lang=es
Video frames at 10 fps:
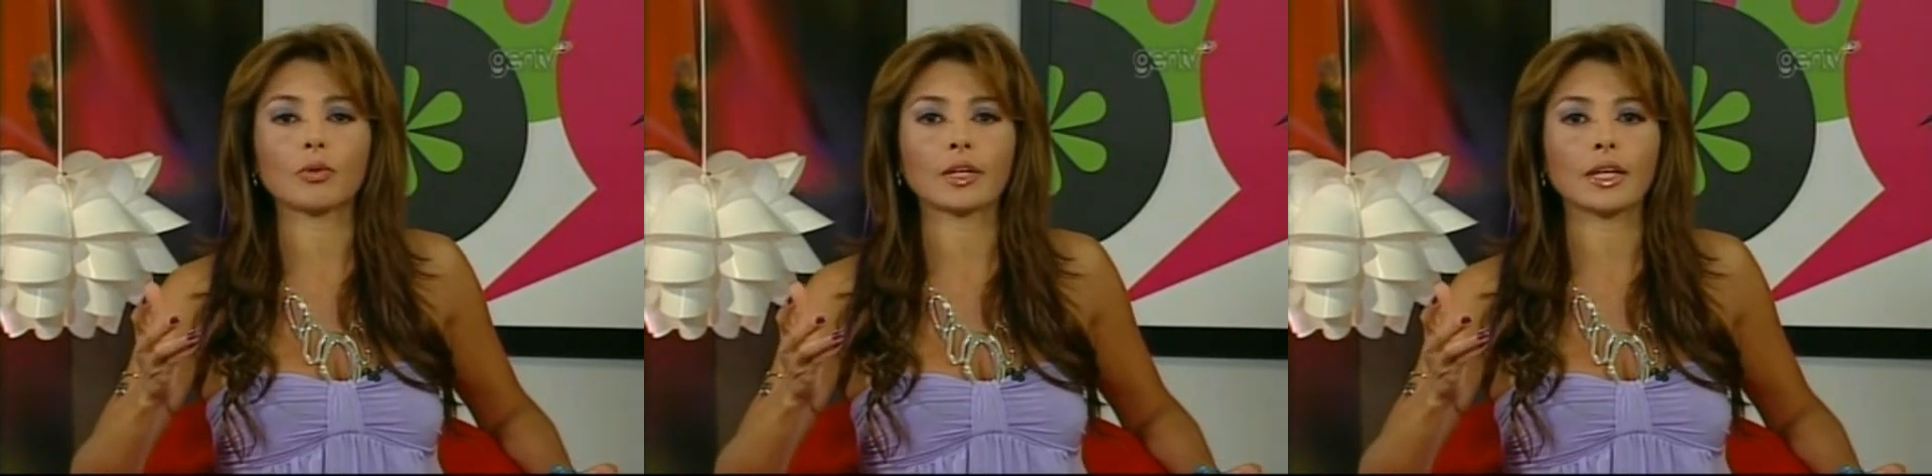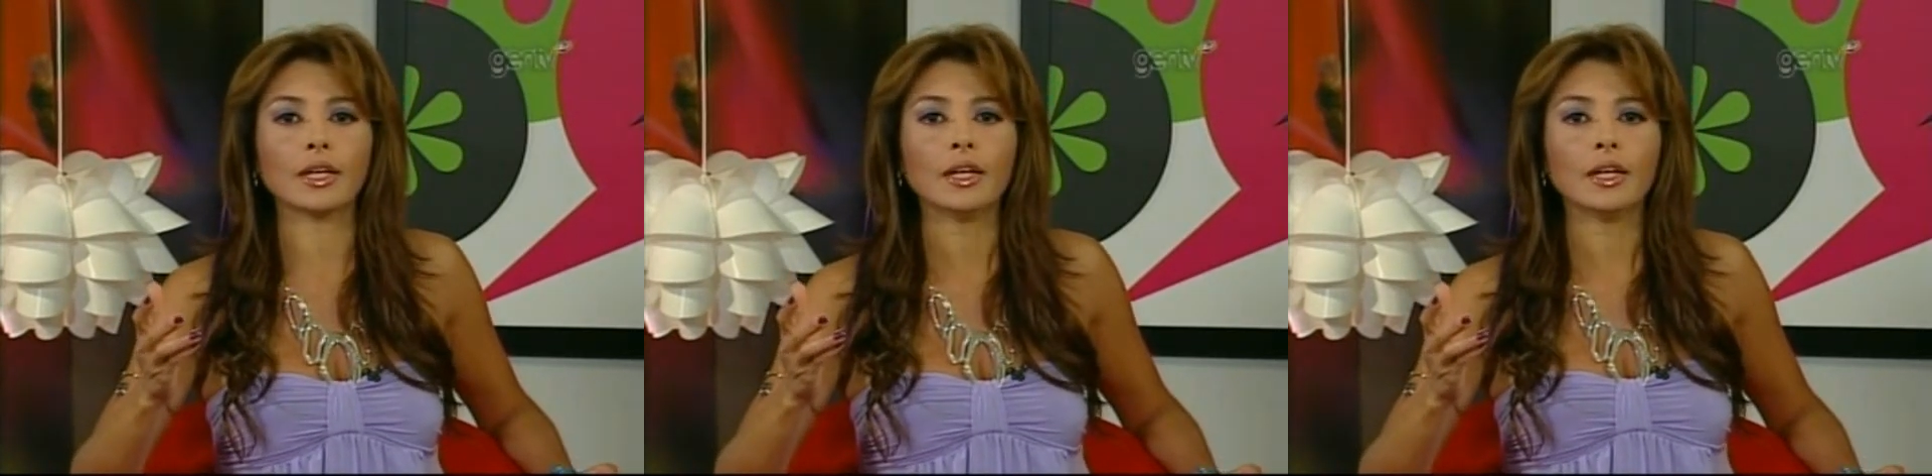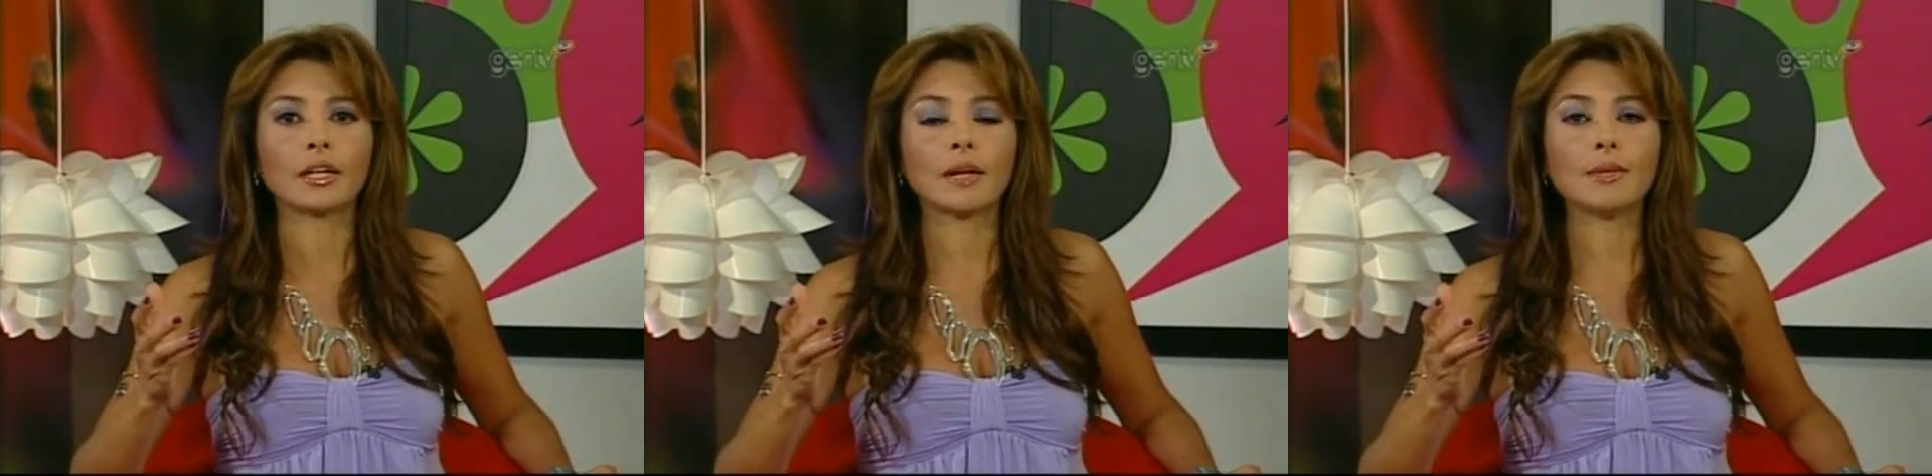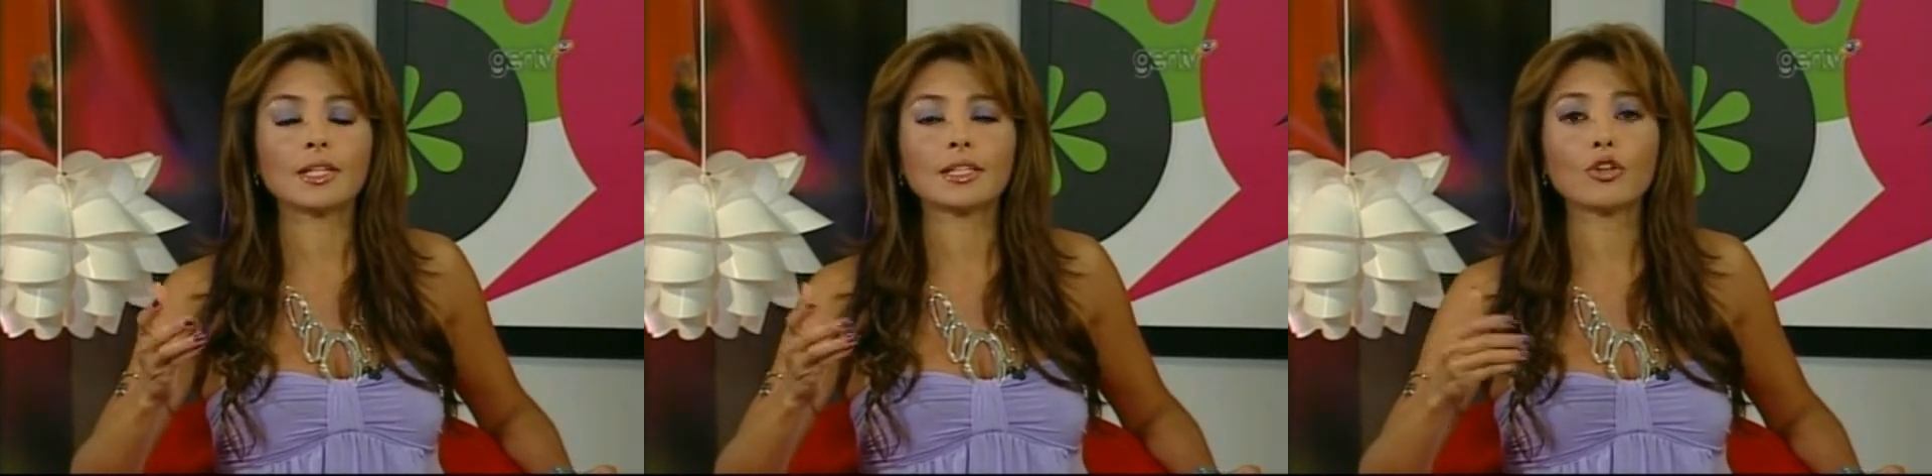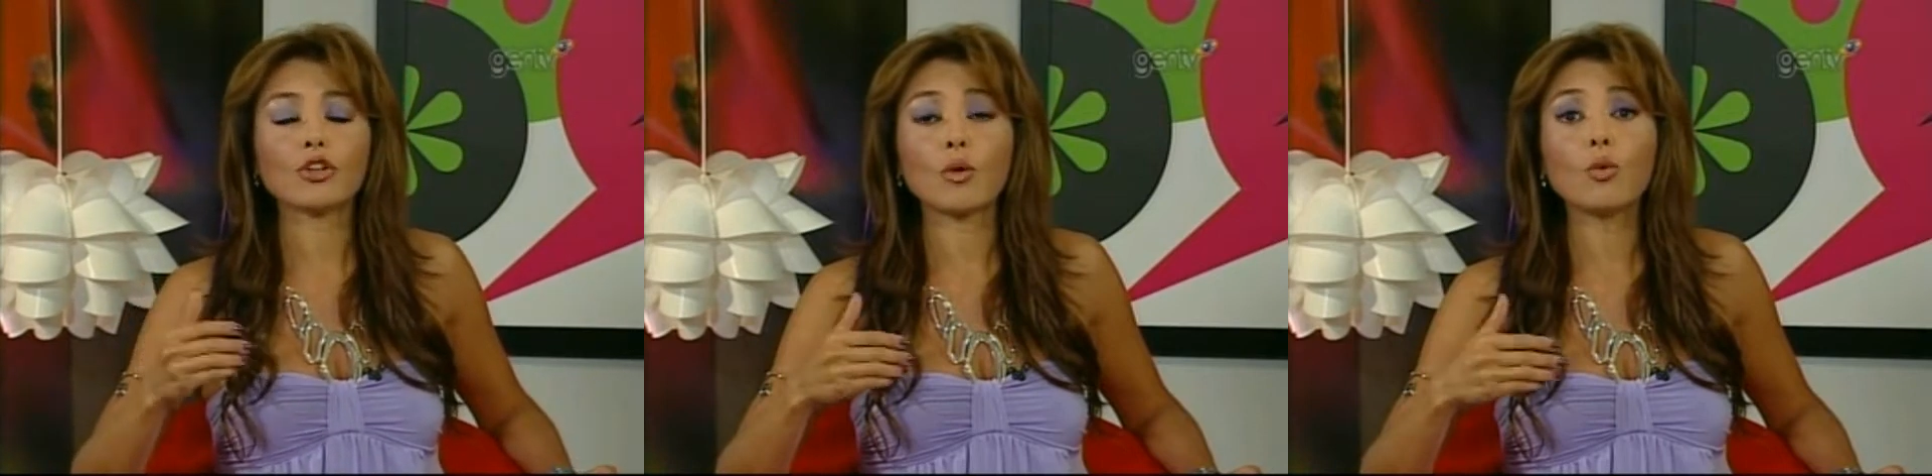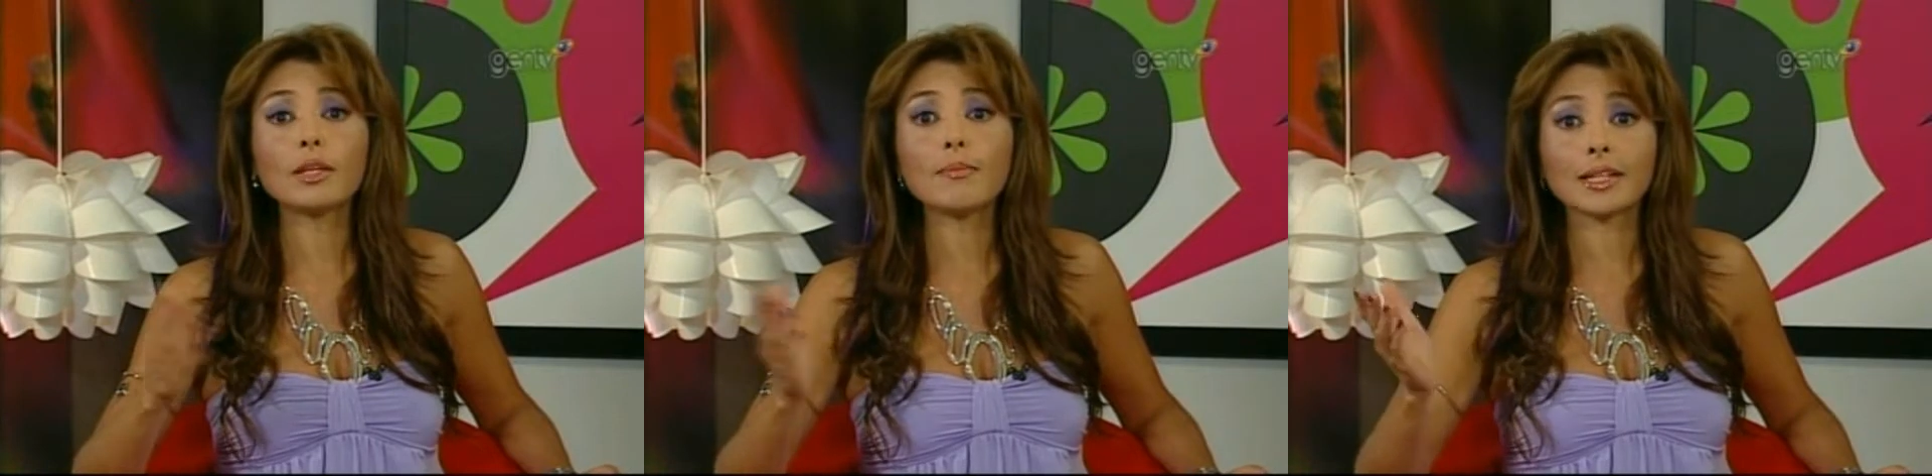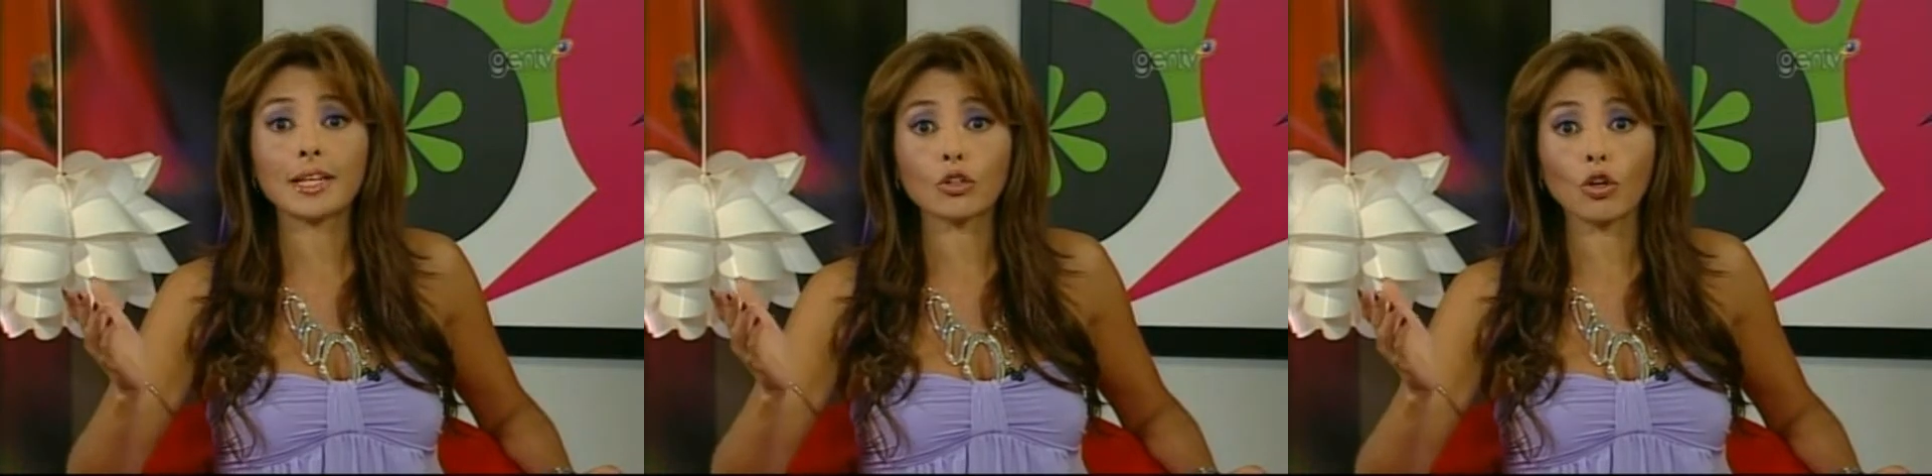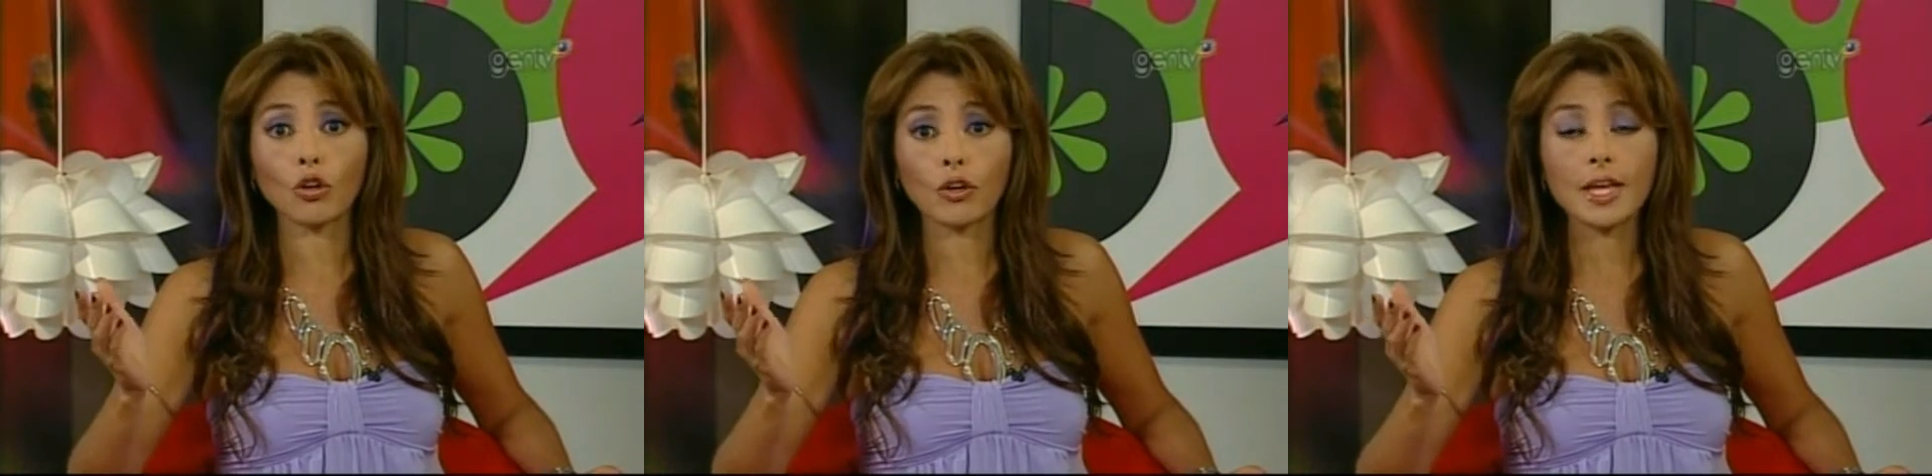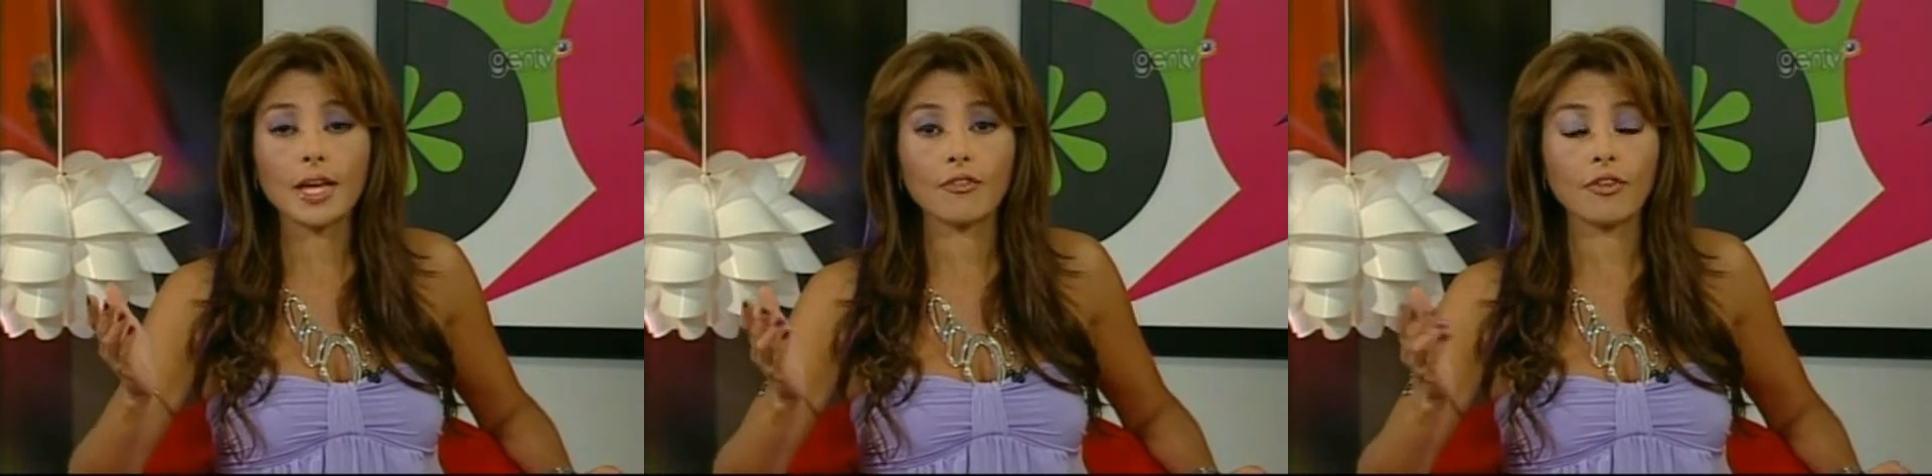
porque realmente ha sido de última tecnología,